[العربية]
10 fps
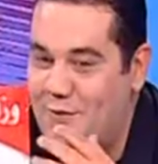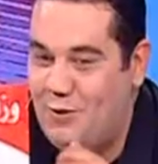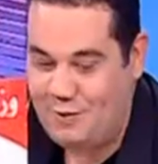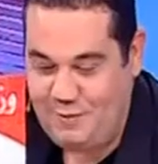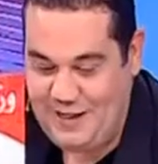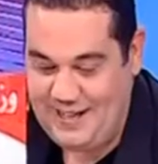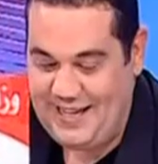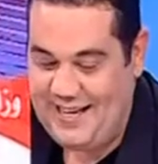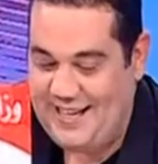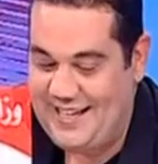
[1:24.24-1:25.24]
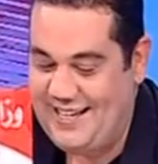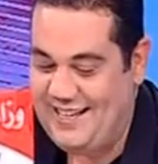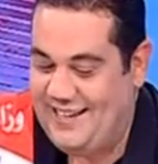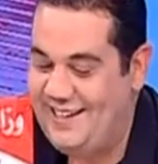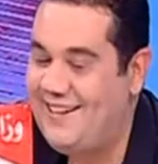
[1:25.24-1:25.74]
محبي
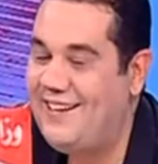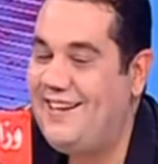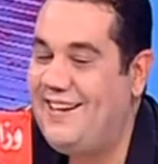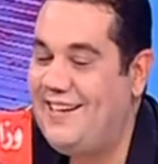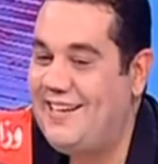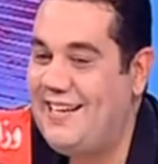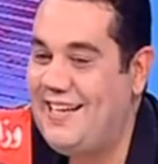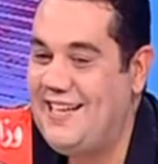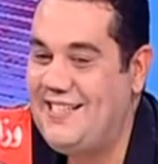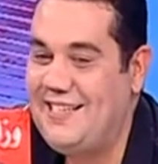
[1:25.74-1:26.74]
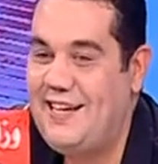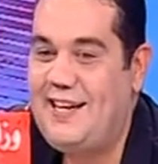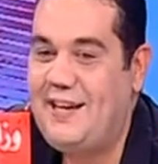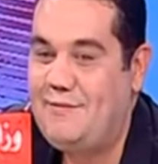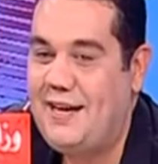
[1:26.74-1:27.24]
آه، الهادي
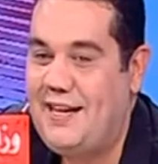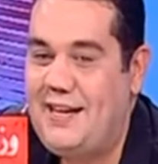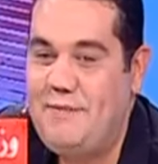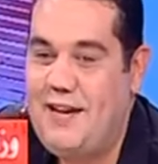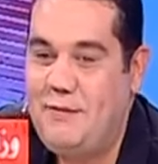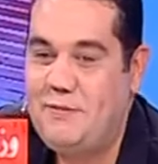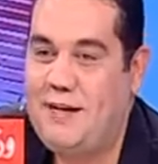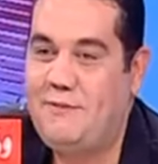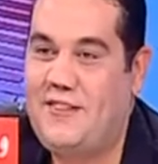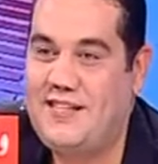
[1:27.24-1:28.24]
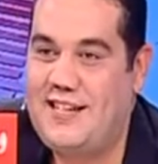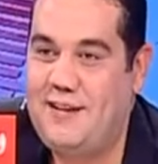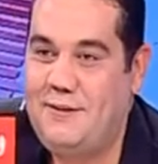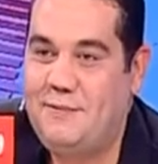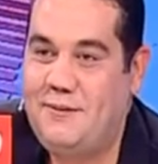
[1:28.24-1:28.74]
قله مع الاعلامي الحبيب شهر تفضل سي الحبيب